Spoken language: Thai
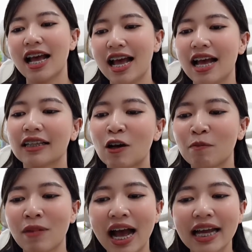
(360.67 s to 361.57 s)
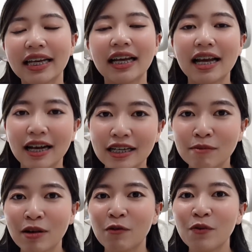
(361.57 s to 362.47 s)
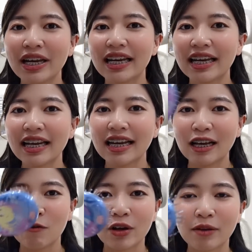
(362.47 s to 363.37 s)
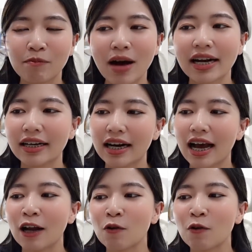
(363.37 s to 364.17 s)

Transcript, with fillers: อ่ะต่อไปก็จะเป็นหวีเวทบัตนะคะ